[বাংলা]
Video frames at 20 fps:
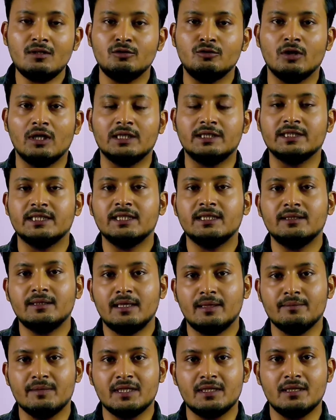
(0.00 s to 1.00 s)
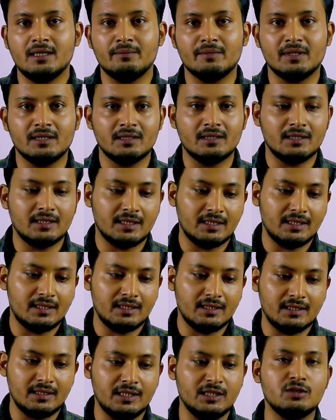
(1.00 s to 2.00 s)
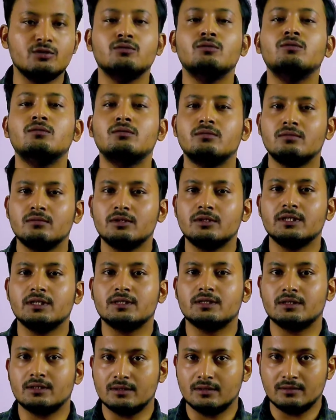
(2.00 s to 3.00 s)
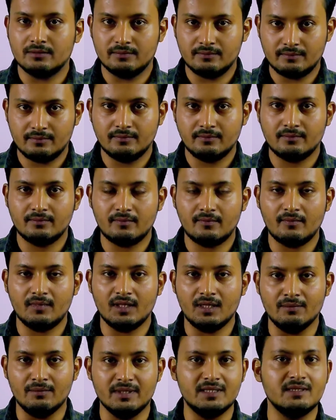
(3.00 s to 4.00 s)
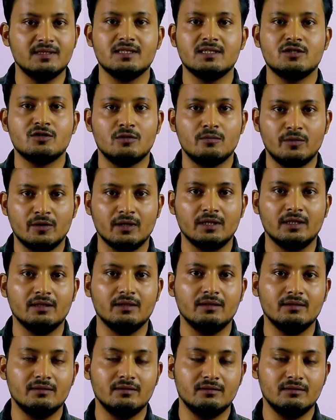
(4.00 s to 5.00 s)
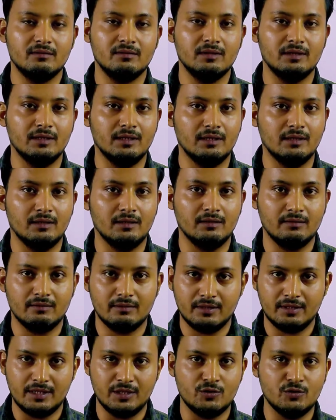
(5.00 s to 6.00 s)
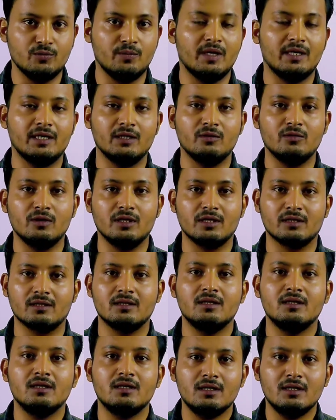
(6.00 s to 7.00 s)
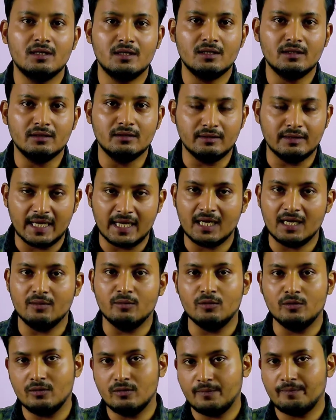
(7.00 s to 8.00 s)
তো আজকে আমি আপনাদেরকে কিছু জাস্ট বিজনেসের সম্পর্কে কিছু পার্টিকুলার দেখাবো